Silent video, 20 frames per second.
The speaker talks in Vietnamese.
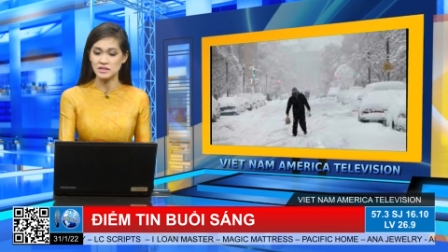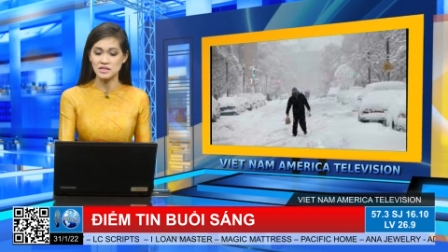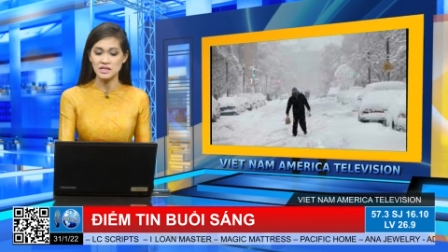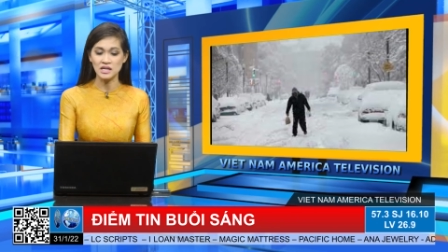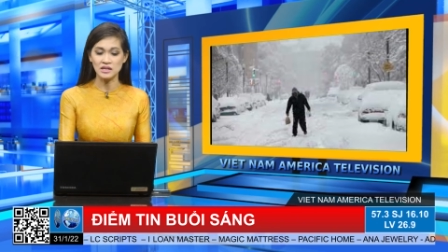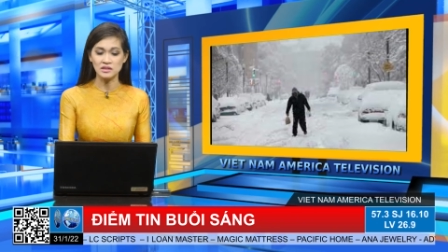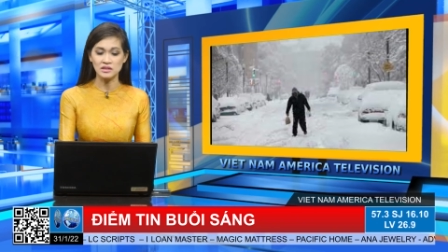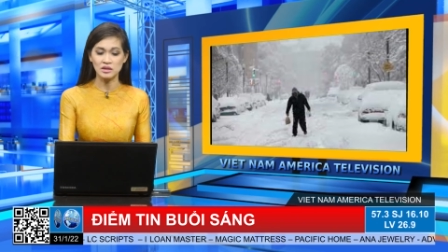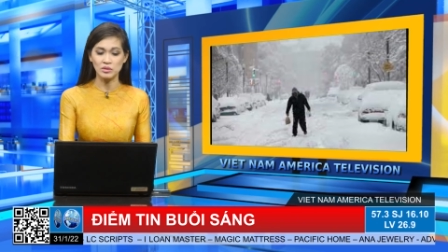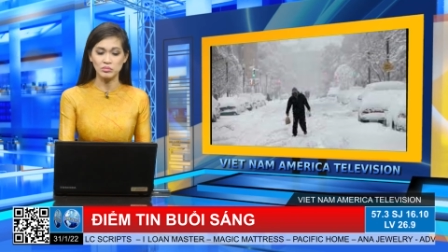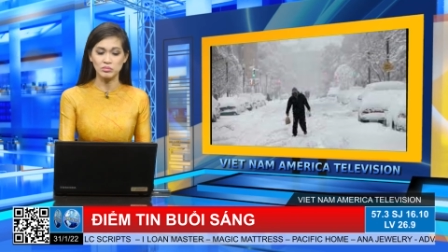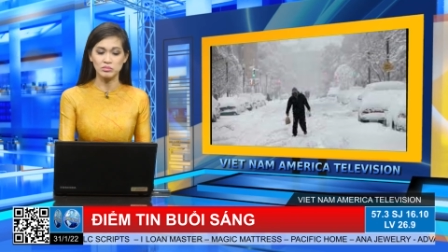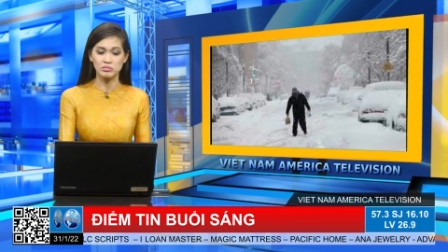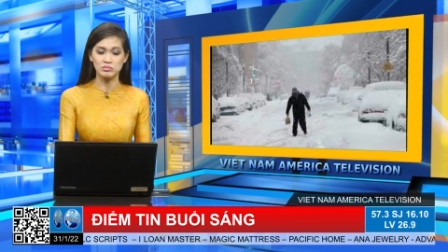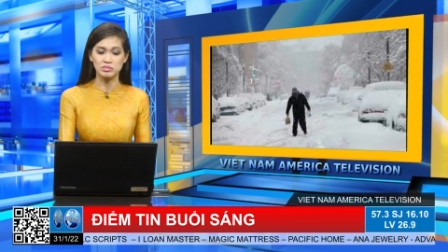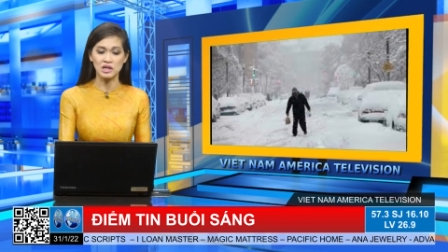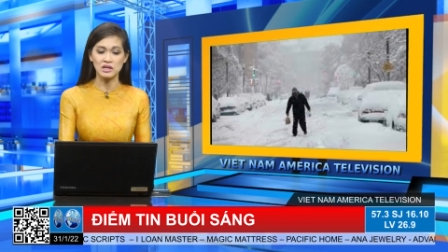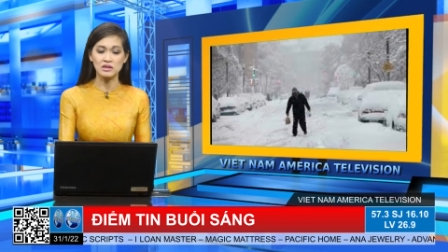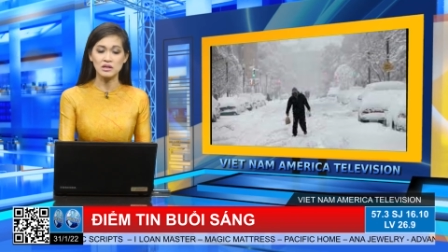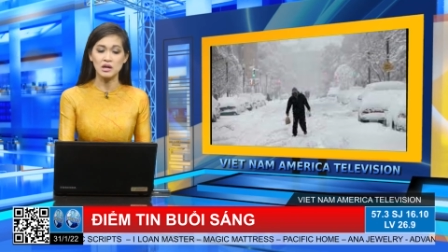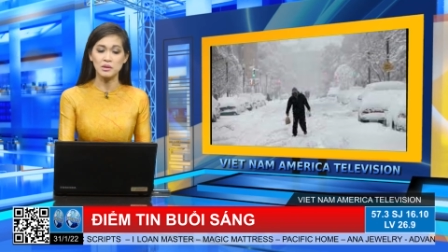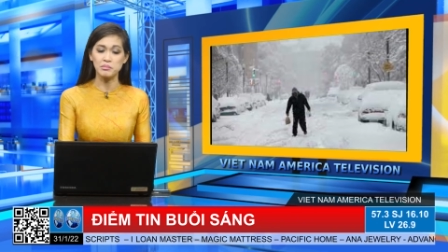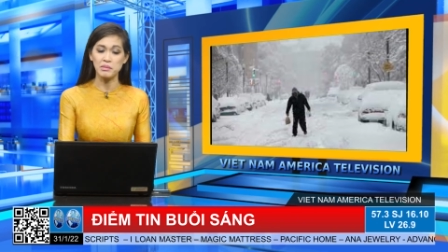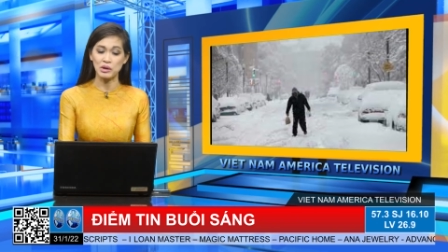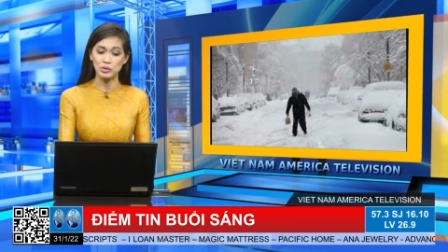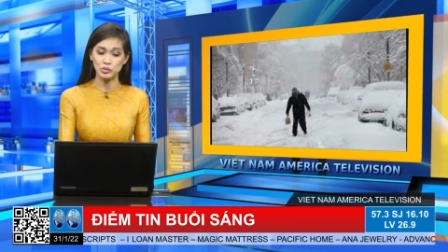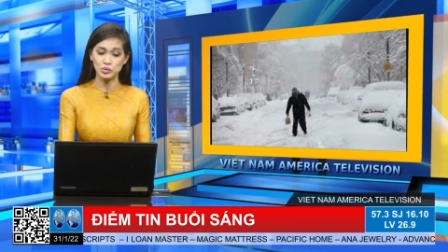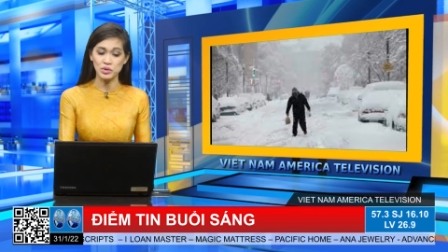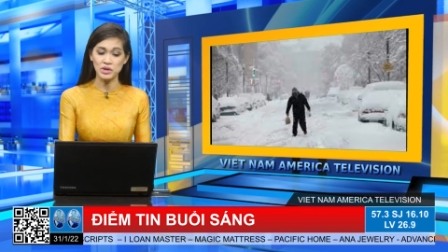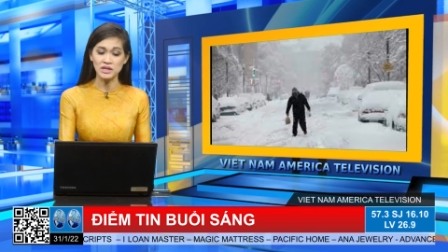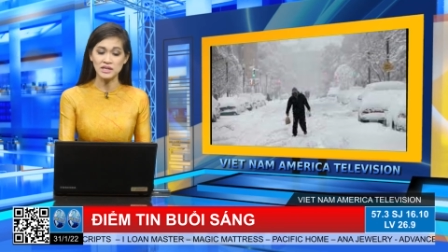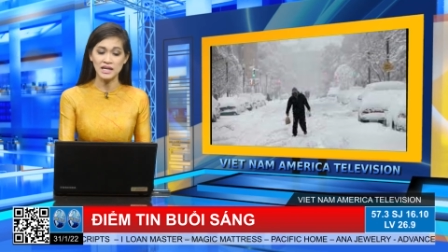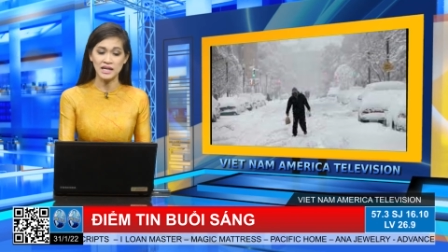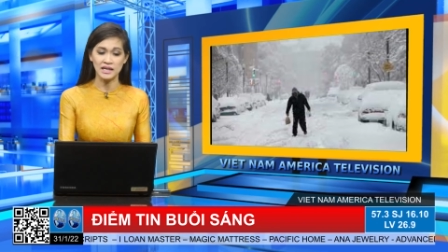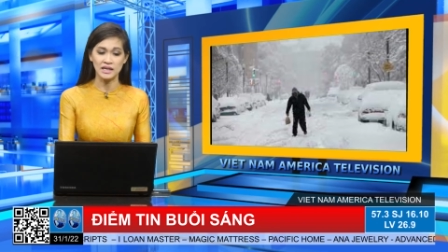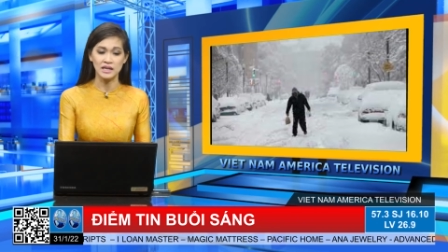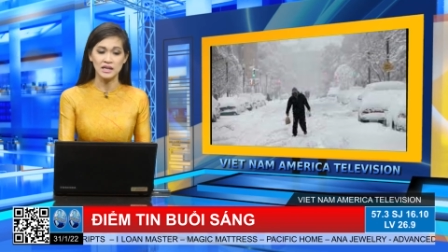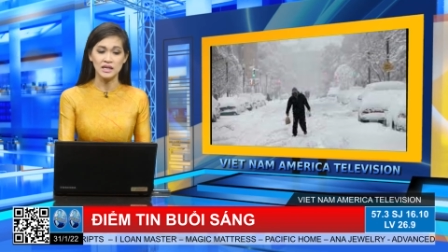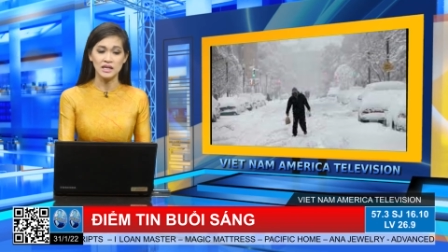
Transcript: chết trong cái cơn bão tuyết này.